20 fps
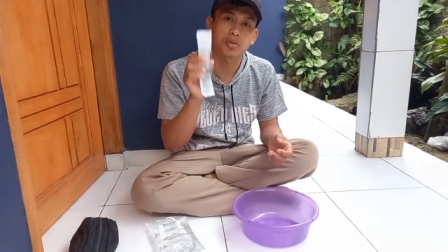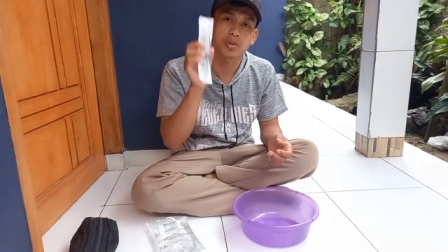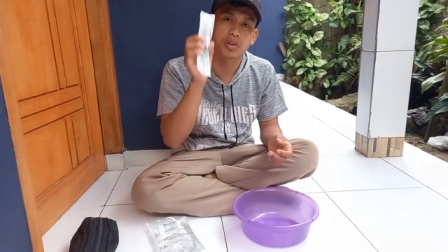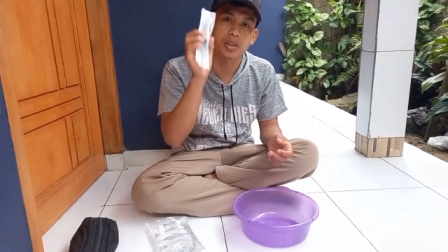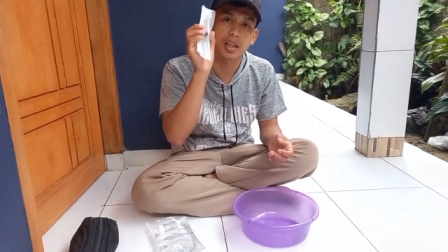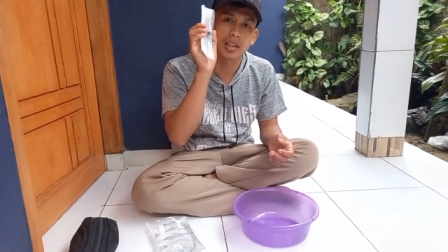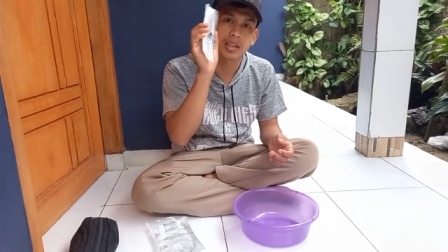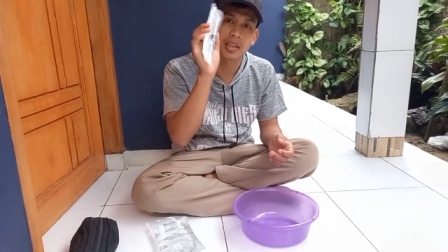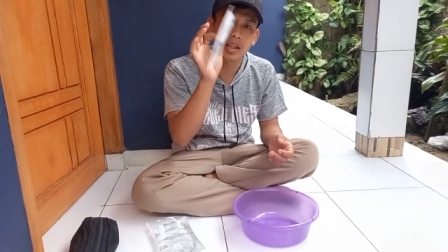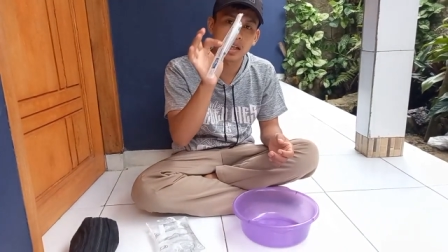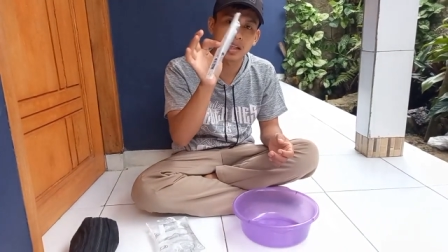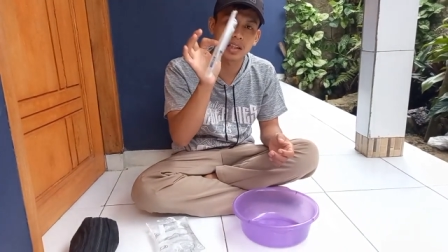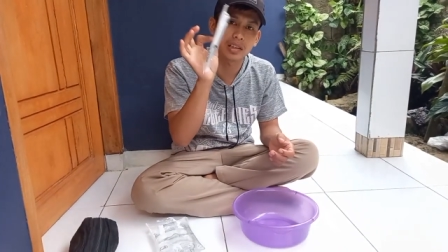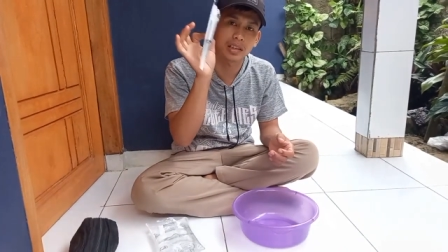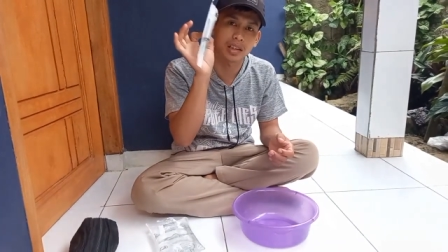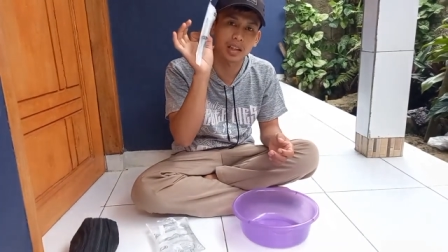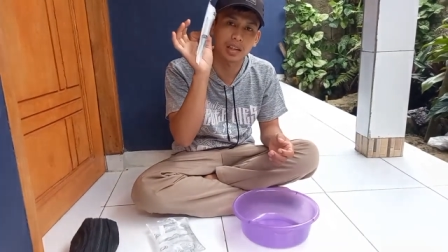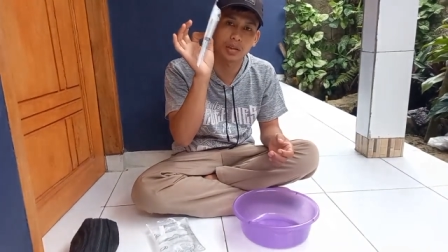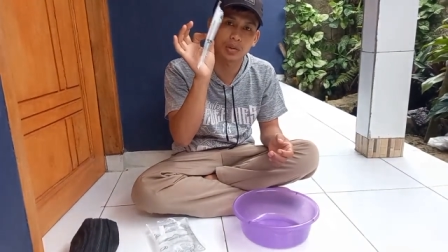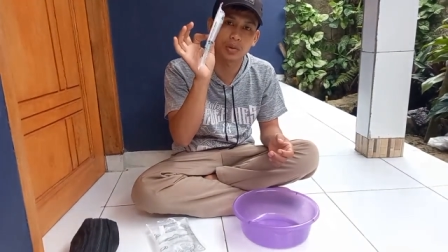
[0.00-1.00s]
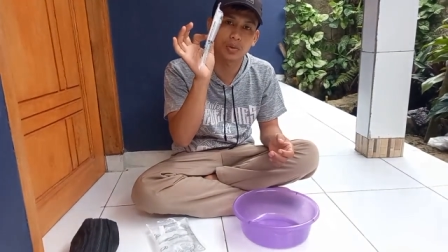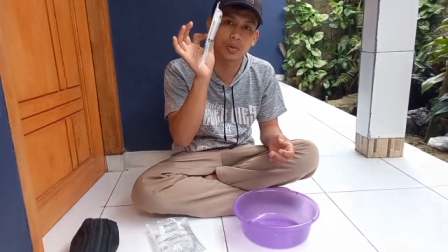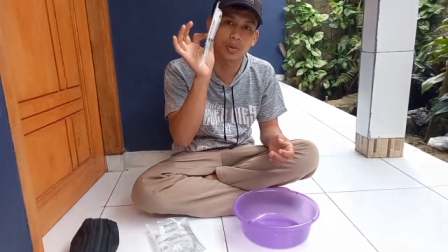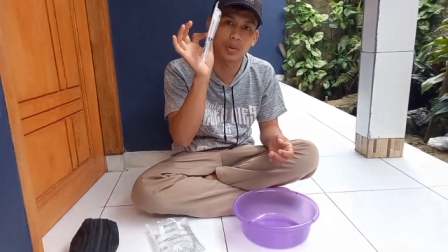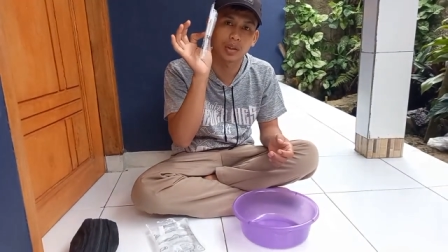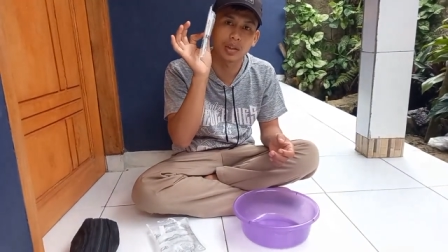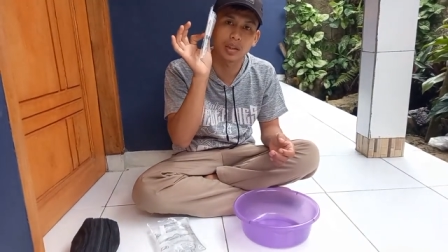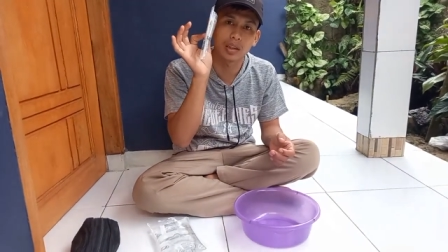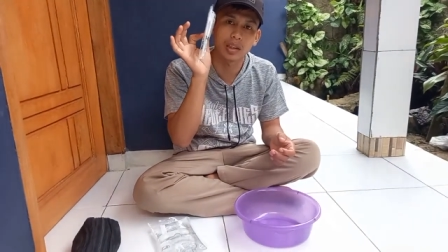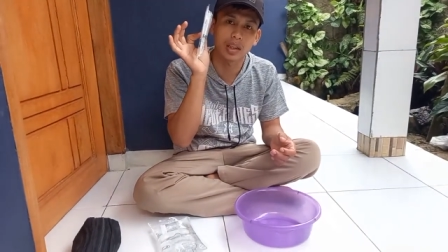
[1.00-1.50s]
saja satu
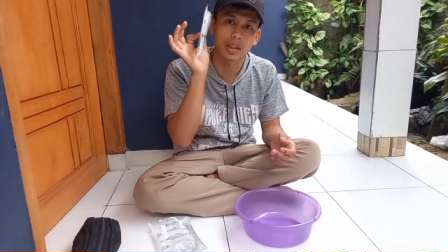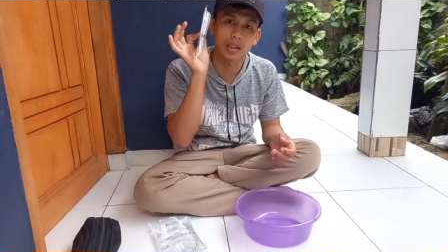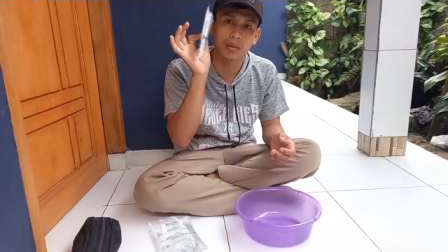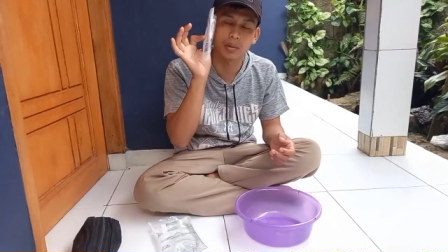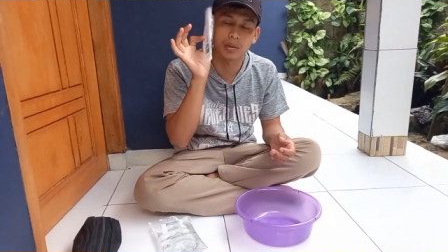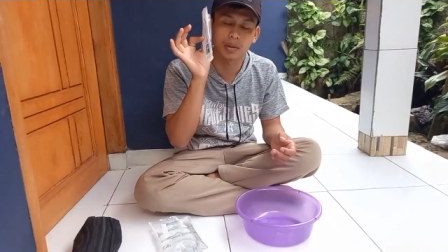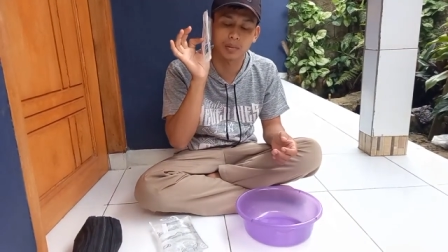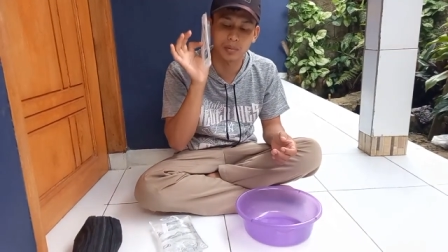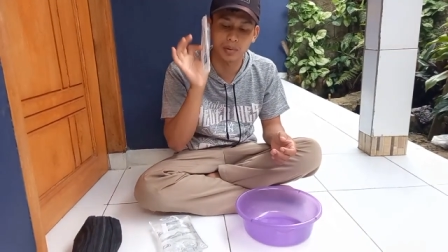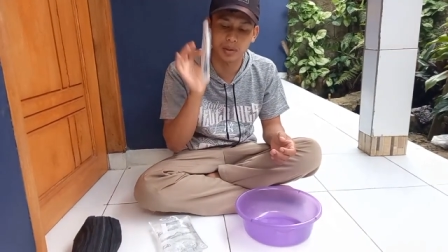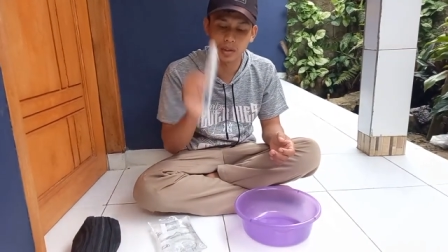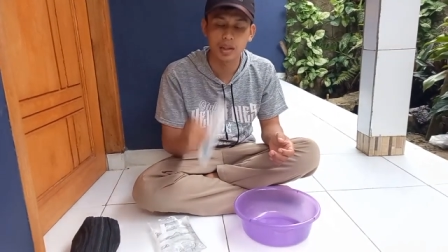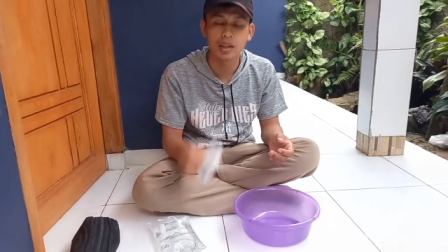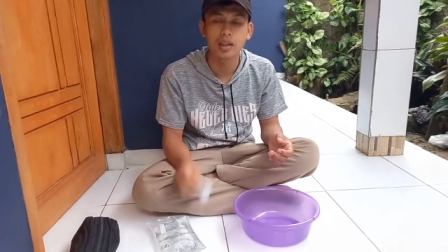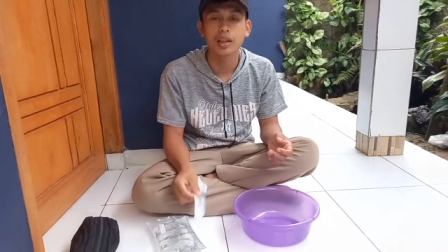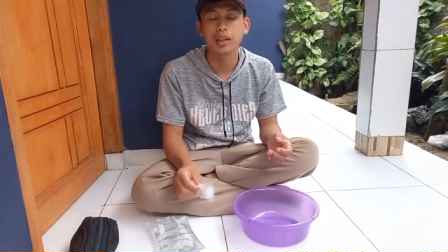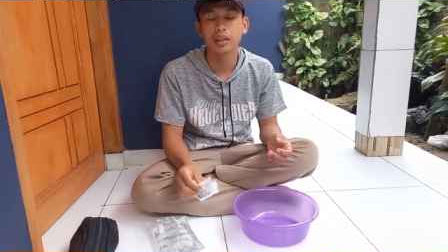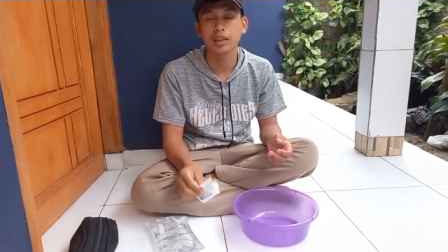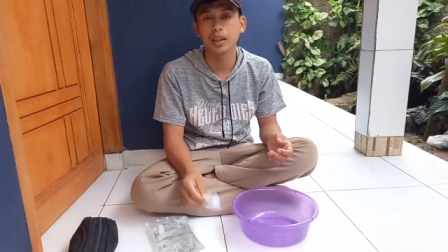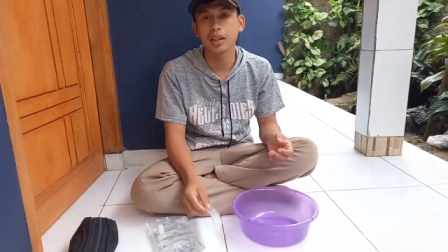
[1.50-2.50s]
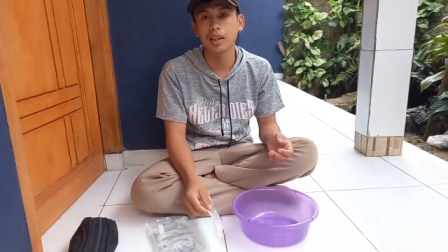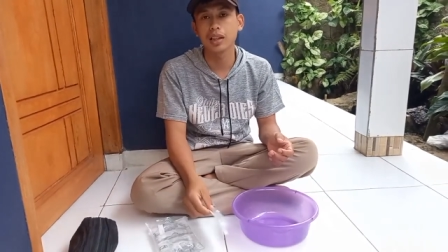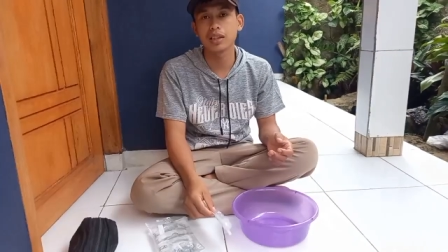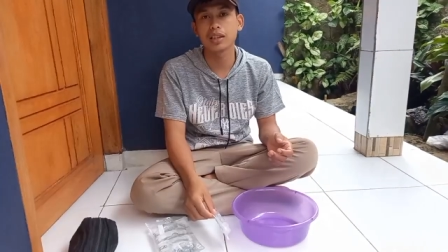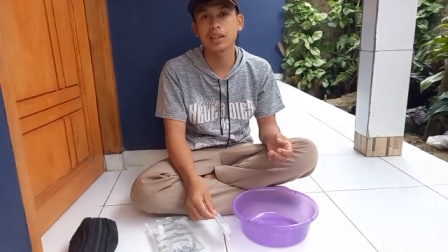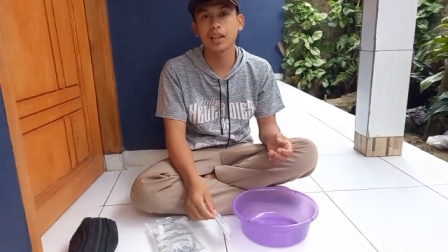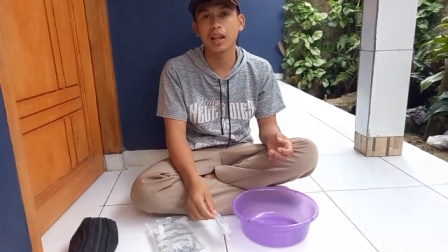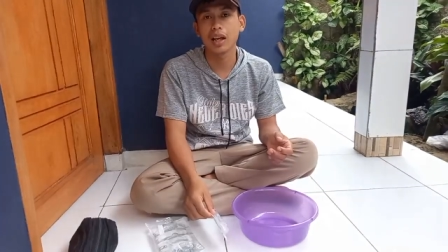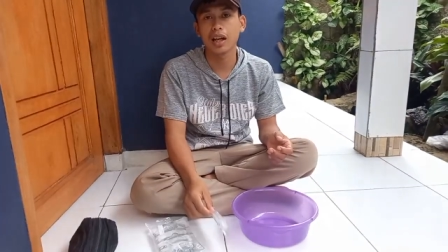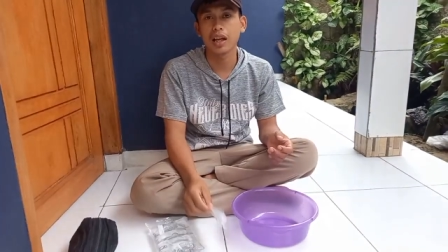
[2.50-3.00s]
ini ya teman-teman jadi
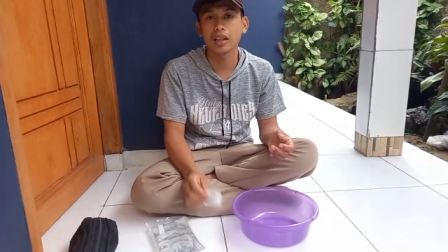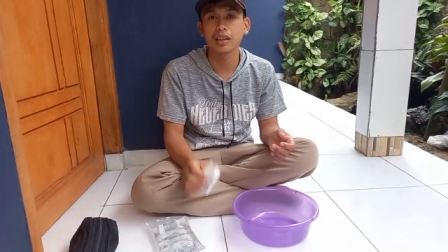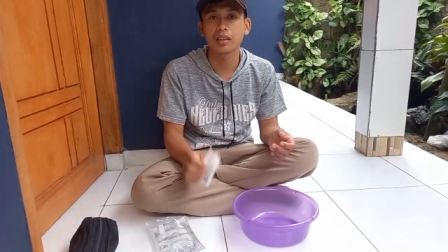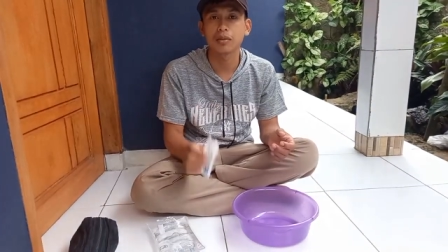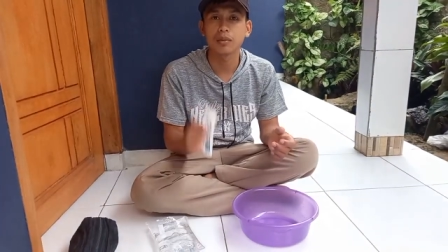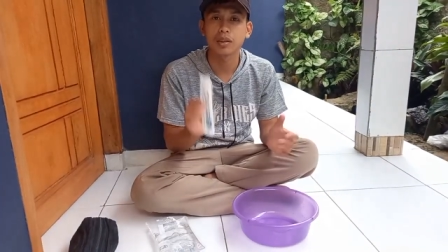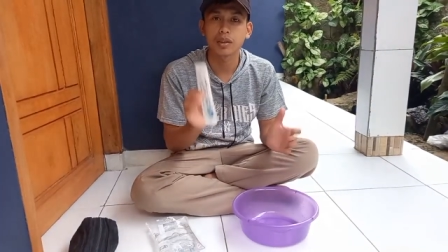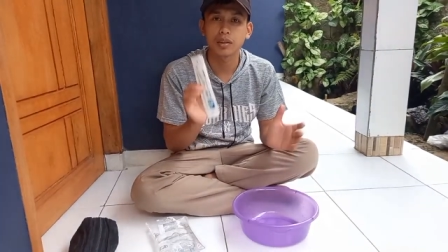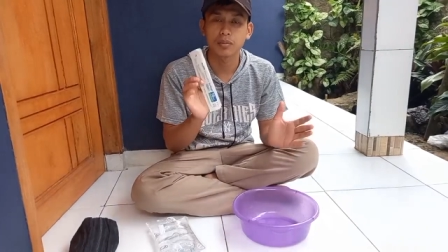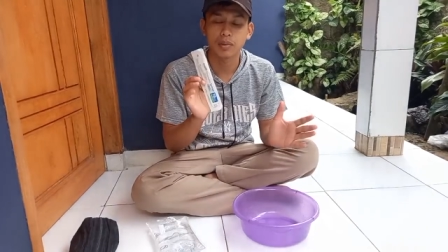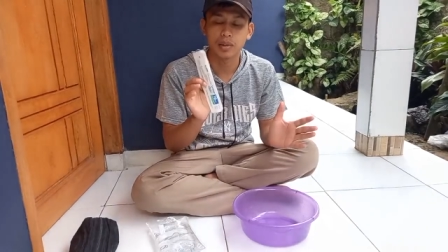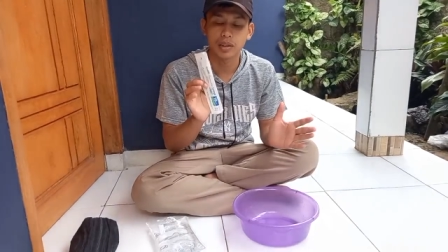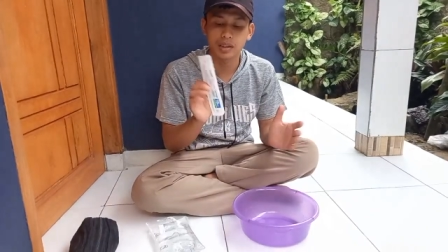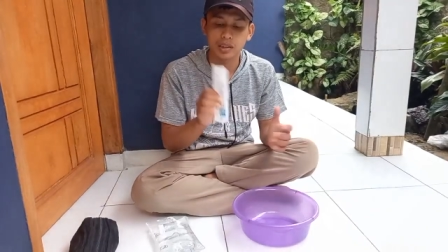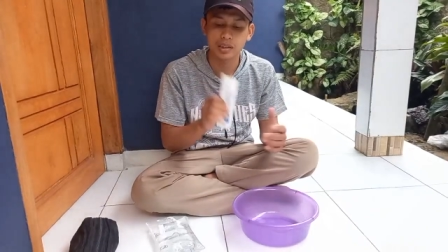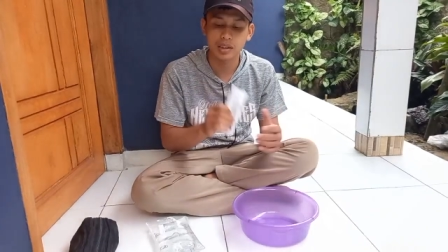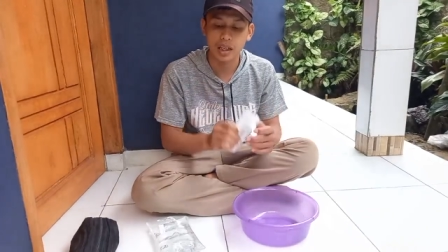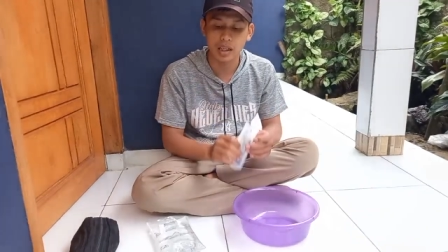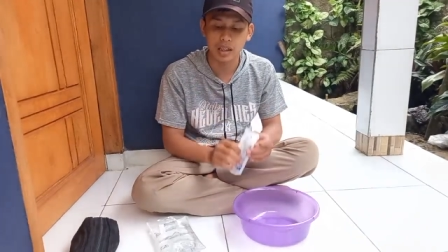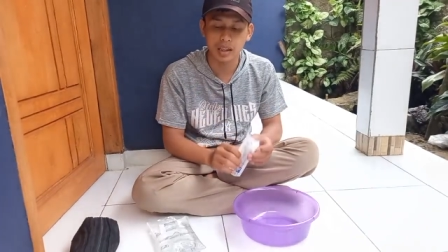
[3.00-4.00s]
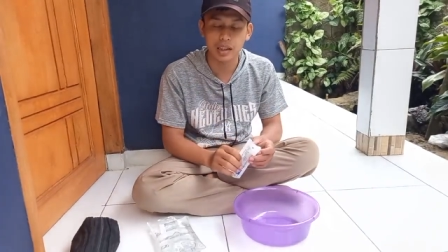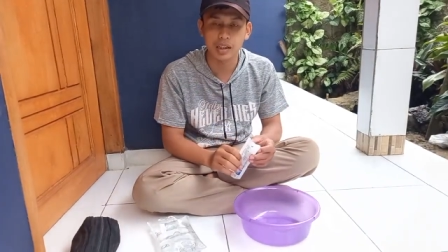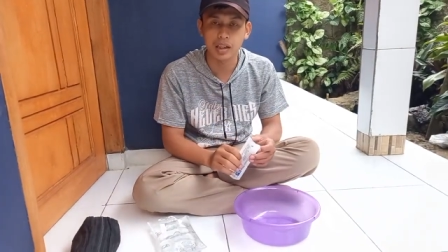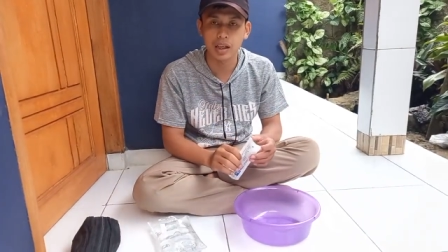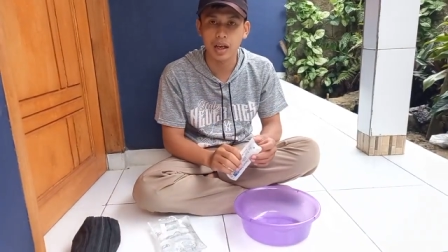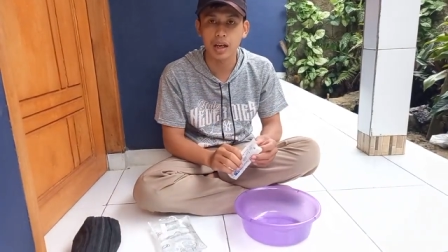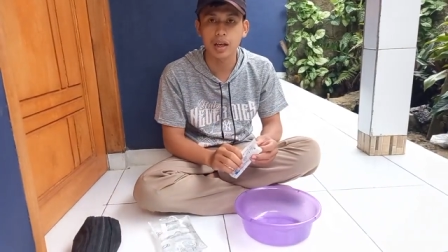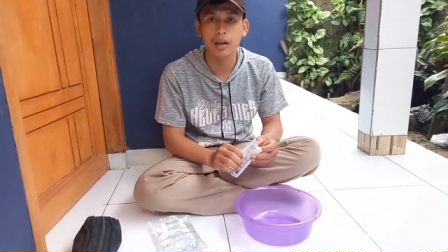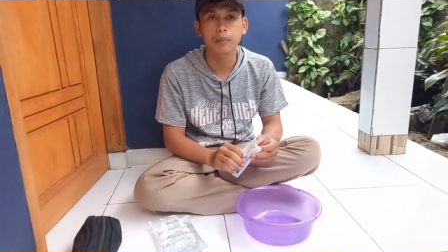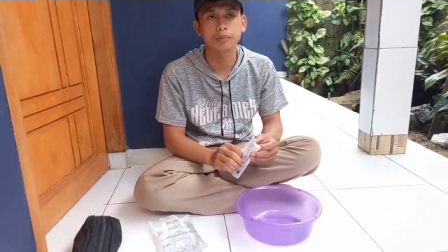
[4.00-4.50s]
silahkan teman-teman cari
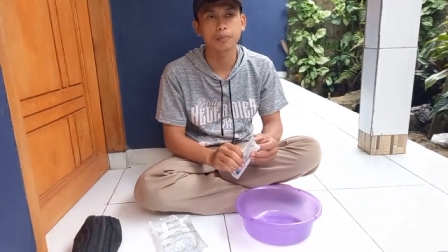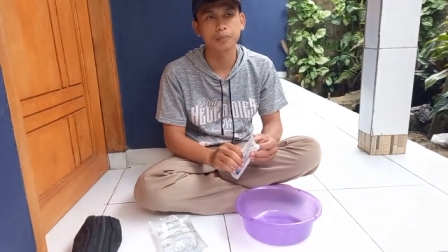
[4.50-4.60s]
ya